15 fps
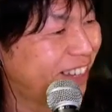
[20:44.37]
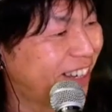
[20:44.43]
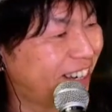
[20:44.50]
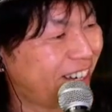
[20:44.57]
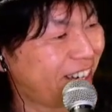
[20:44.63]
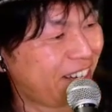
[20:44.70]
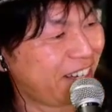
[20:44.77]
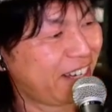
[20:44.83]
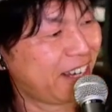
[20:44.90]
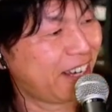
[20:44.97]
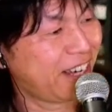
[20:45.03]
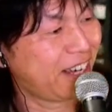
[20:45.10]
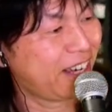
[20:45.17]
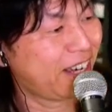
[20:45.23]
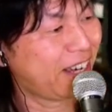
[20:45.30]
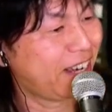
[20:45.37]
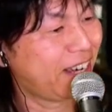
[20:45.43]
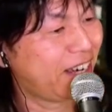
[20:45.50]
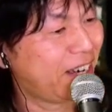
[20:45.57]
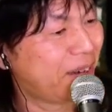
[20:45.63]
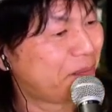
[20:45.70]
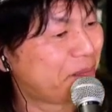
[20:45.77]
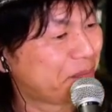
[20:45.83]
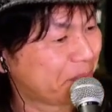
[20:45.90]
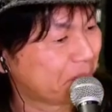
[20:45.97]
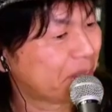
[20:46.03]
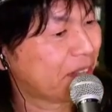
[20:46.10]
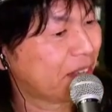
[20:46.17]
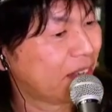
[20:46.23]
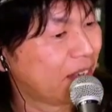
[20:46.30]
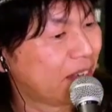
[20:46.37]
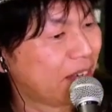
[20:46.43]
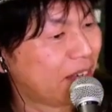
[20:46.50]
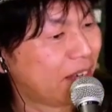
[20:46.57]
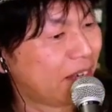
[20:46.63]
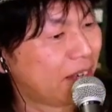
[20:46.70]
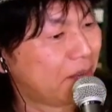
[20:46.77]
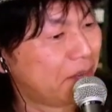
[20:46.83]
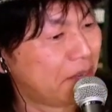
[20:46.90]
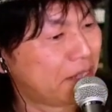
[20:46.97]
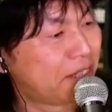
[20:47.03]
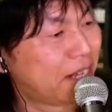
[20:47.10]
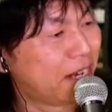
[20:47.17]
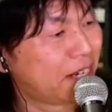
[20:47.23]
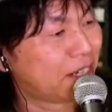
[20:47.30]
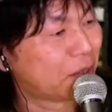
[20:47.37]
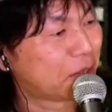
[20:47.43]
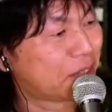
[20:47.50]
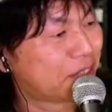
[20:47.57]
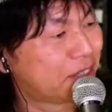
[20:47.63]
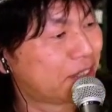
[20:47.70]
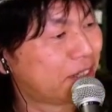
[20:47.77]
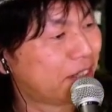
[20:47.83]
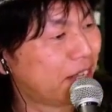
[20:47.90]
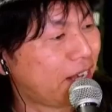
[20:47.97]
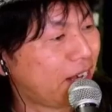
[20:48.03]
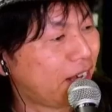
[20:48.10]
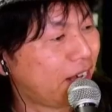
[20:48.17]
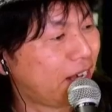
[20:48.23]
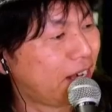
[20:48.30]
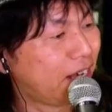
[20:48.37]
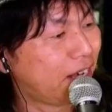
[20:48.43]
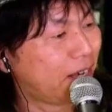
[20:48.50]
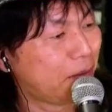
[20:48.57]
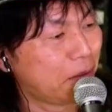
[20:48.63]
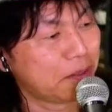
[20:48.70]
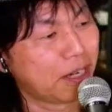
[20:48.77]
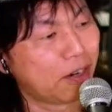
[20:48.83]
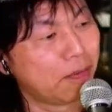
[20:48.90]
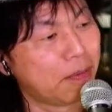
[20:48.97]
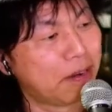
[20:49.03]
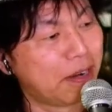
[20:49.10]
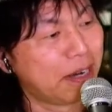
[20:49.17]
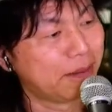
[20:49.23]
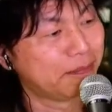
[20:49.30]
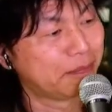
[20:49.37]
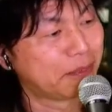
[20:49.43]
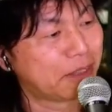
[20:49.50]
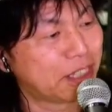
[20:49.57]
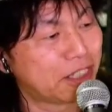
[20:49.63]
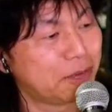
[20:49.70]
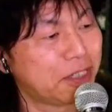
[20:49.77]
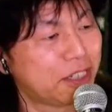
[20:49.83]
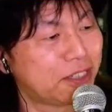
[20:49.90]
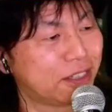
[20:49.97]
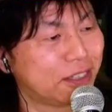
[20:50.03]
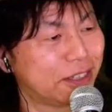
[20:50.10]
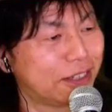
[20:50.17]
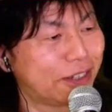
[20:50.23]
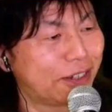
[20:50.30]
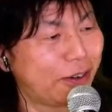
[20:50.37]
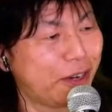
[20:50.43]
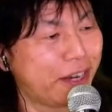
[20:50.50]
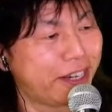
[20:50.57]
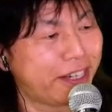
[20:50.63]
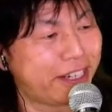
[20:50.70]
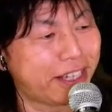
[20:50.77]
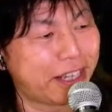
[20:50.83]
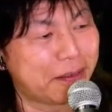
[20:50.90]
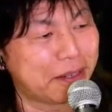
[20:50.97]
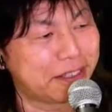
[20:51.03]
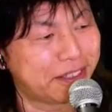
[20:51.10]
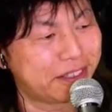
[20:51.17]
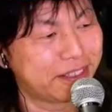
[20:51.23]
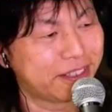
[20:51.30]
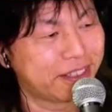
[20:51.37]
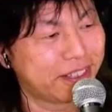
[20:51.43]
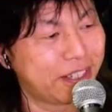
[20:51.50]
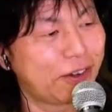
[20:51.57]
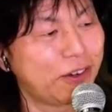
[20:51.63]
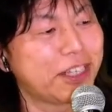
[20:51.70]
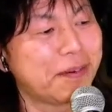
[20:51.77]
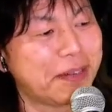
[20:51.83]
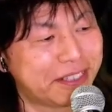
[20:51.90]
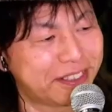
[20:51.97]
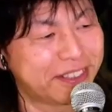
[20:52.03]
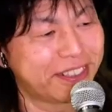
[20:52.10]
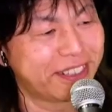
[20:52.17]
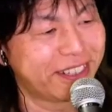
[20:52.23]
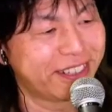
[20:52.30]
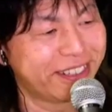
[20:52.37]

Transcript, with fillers: はい、えー、メッチさん、ありがとうございます。ねえ、えー、ボビーさん、こんばんは。うん、久しぶりです。声聞けてます。聞こえてます。